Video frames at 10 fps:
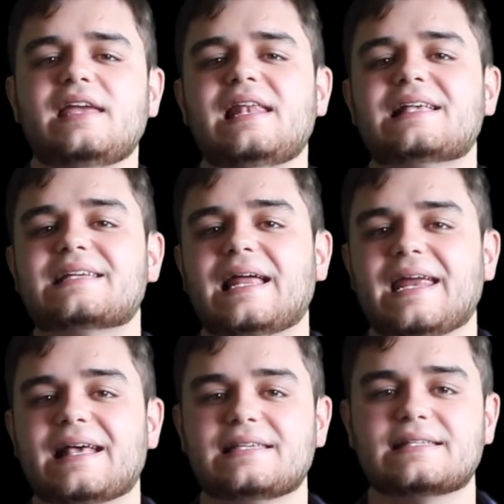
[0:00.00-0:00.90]
y Las
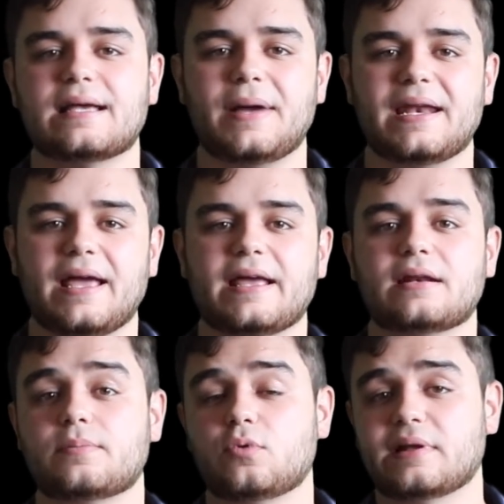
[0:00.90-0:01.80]
Galeras y Samana
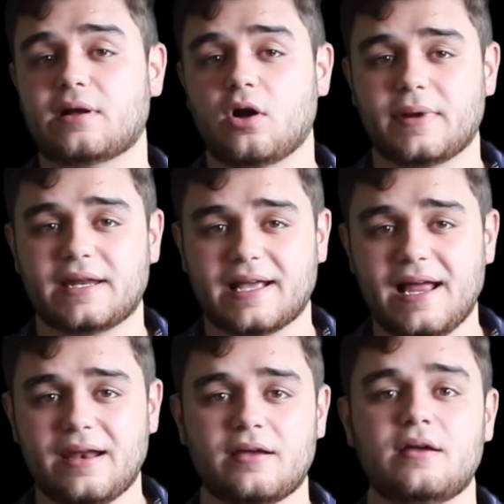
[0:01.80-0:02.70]
en República
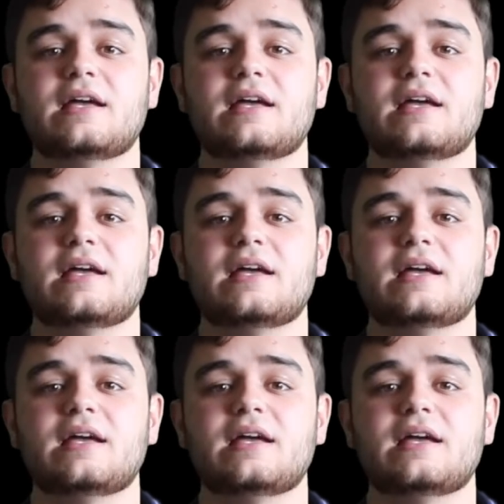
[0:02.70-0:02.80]
Dominicana.